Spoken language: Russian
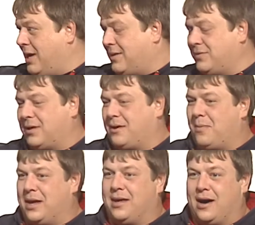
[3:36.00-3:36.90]
там всяких
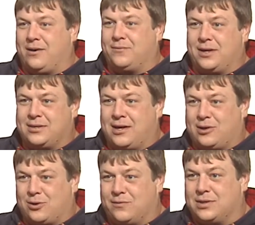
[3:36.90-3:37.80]
маньяков, я не знаю,
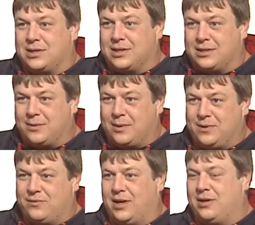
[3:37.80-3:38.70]
которые в интернете
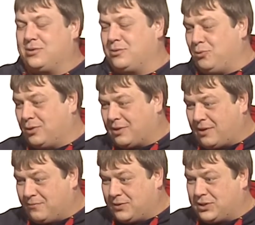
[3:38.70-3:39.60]
объявляются, будет и
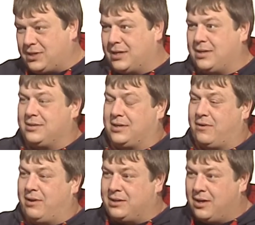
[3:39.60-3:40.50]
там вычислять или
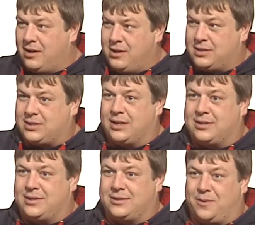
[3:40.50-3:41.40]
закрывать
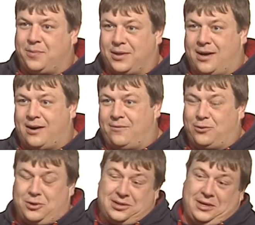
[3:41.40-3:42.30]
сайты с детской порнографией.
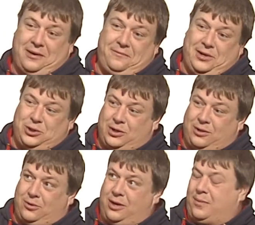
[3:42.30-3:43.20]
Ну, то есть такие вещи,
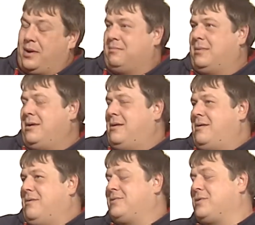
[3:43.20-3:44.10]
которые я прям
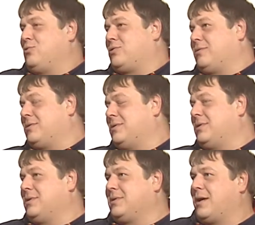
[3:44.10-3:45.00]
вслушивался
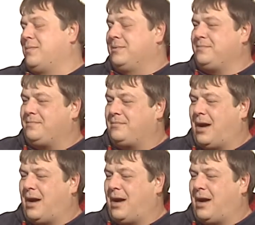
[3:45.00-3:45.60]
и как бы...